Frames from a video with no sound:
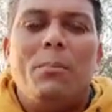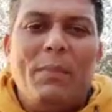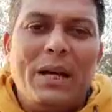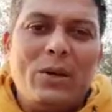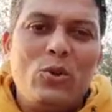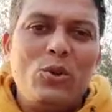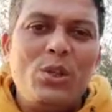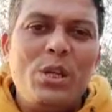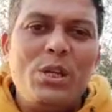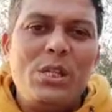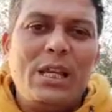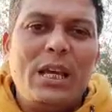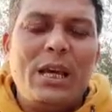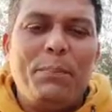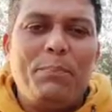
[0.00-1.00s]
मैं कुछ दिन
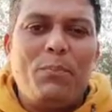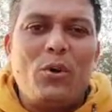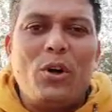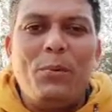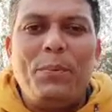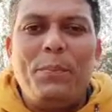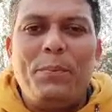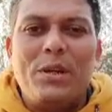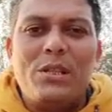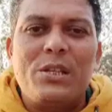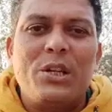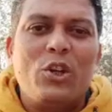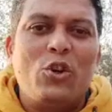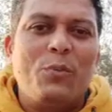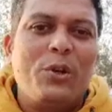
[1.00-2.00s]
से पॉन्ड
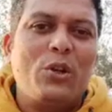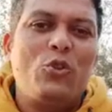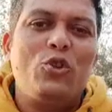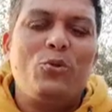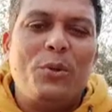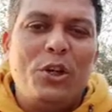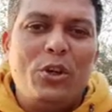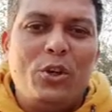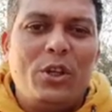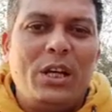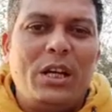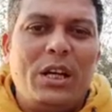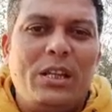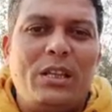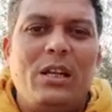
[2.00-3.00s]
प्रिपरेशन के ऊपर कुछ वीडियो
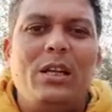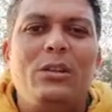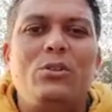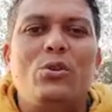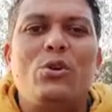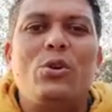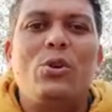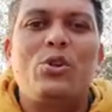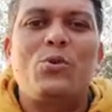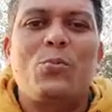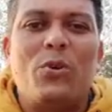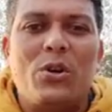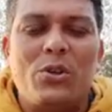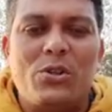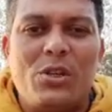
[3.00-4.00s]
दे रहा था जो
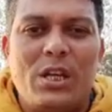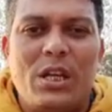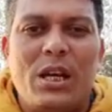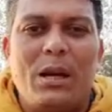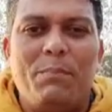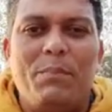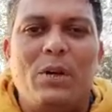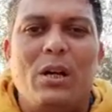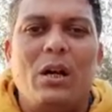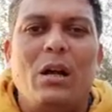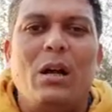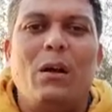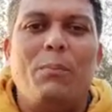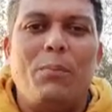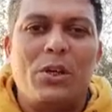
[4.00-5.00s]
स्पॉन्ड से आप,
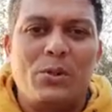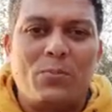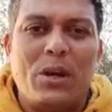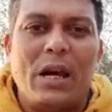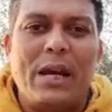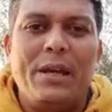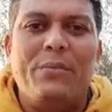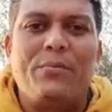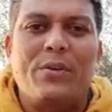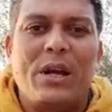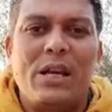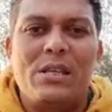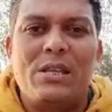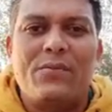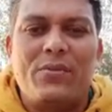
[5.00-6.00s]
आप फ्राई
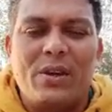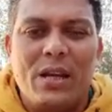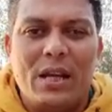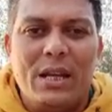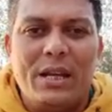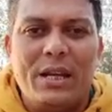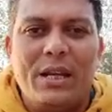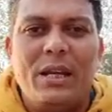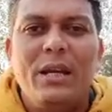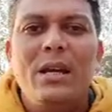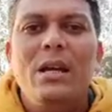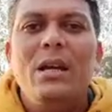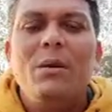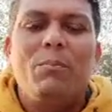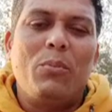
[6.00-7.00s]
फ्राई से फिंगरलिंग
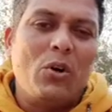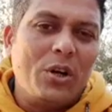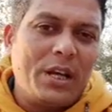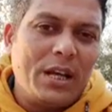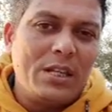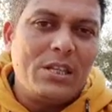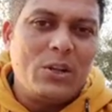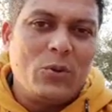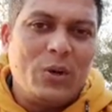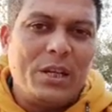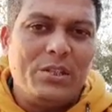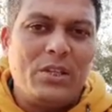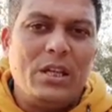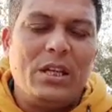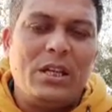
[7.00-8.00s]
पॉन्ड कैसे
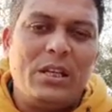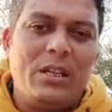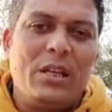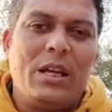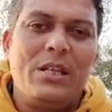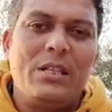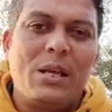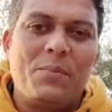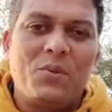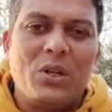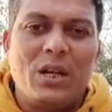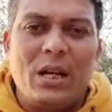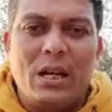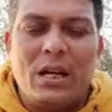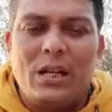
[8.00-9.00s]
होना चाहिए कितना हिसाब
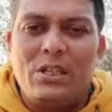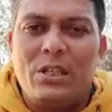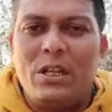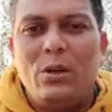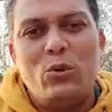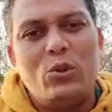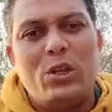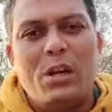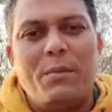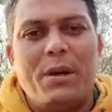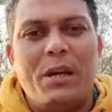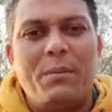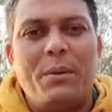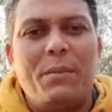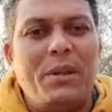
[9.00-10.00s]
से डालना चाहिए उसके
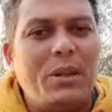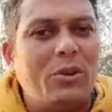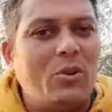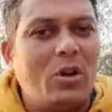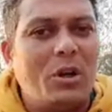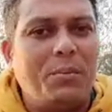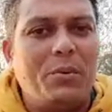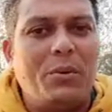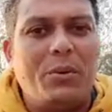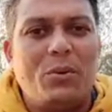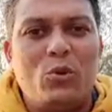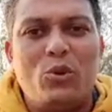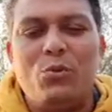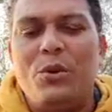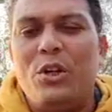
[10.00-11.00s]
बारे में मैंने थोड़ा
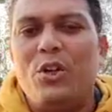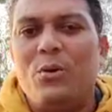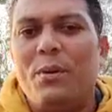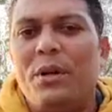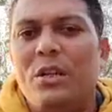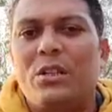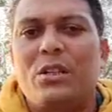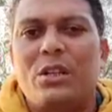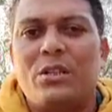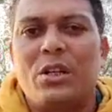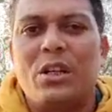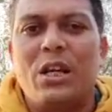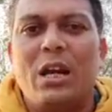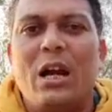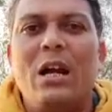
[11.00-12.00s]
कुछ वीडियो में
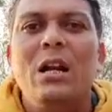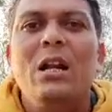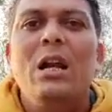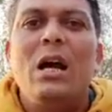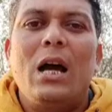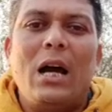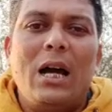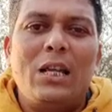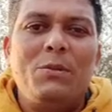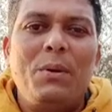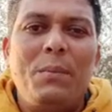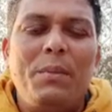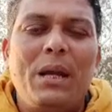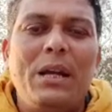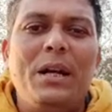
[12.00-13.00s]
डिस्कशन किया आज
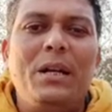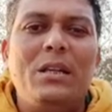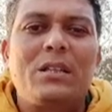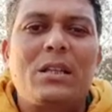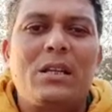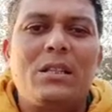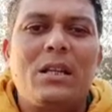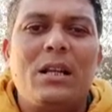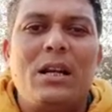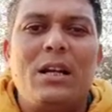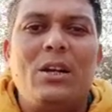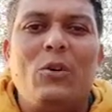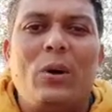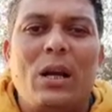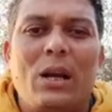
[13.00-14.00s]
मैं मेनली डिस्कशन
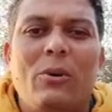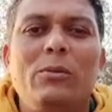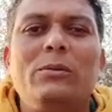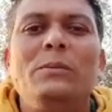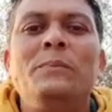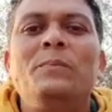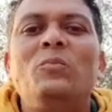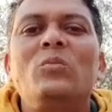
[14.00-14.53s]
करने वाला हूँ